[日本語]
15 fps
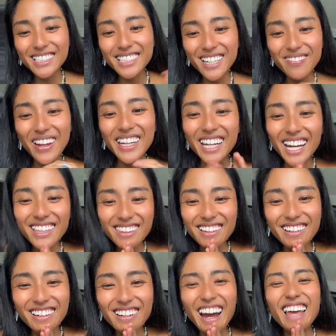ケイチさんもありが
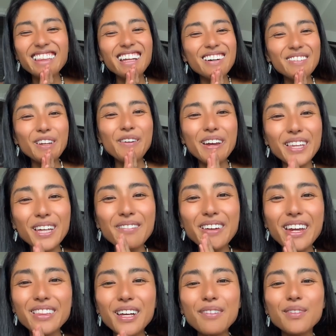とう。I love you, I
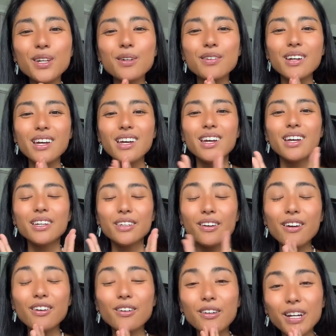love you, I love you.
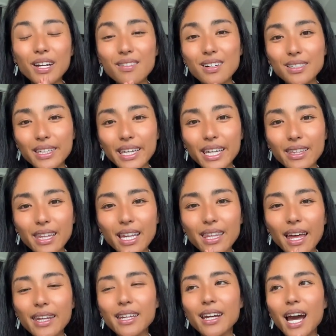今日これを聞いて
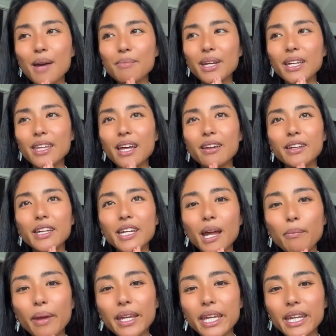何かみんなのひ
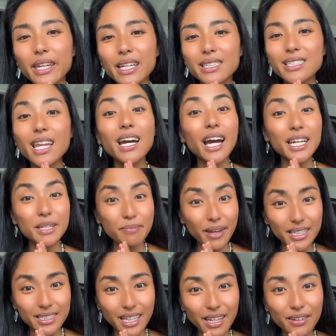らめきにつながり
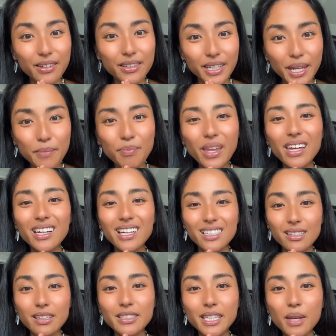ましたように。
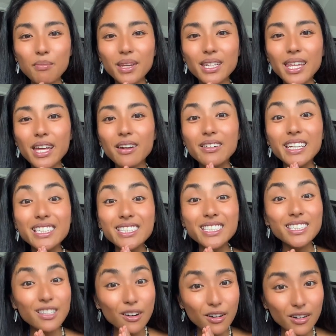そしてみんなの
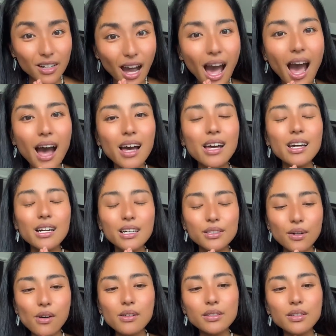日常が
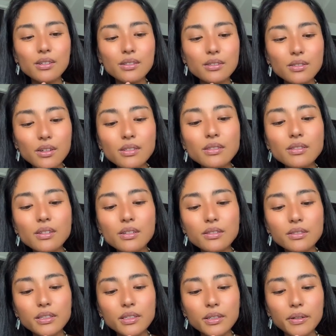どんどんどんど
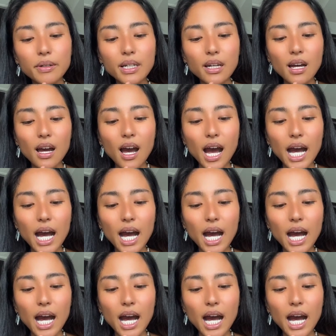ん、